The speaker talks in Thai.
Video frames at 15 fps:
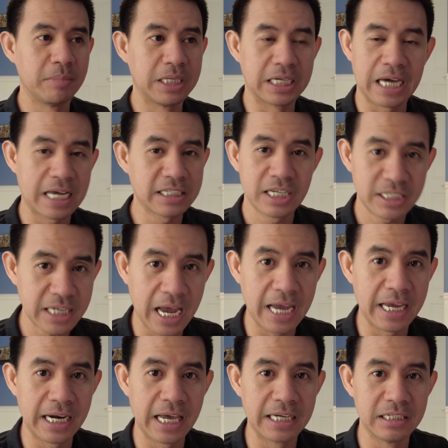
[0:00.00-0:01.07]
งมีค่าใช้จ่า
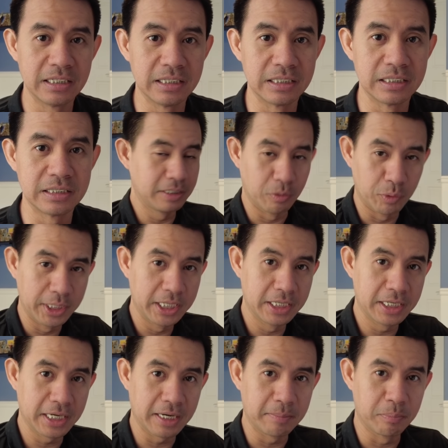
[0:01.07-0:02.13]
ยอะไรเลยเดี๋ยววั
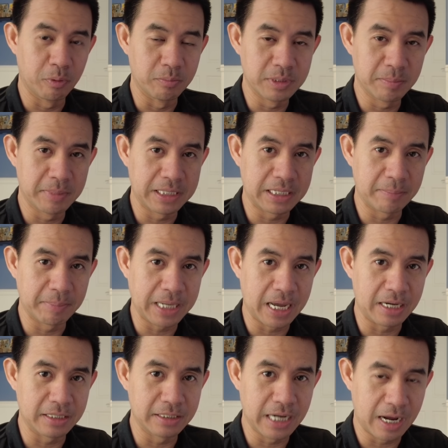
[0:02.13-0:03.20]
นนี้นะครับผมจะมา
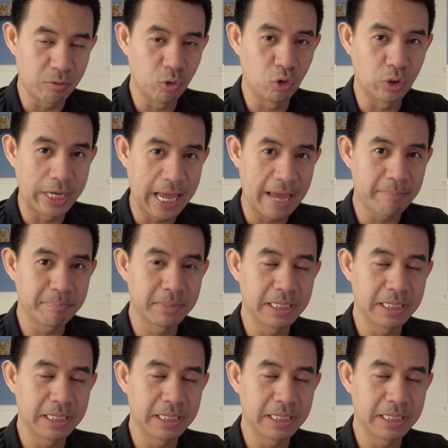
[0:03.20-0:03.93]
ทำการดาวน์โหลดแอป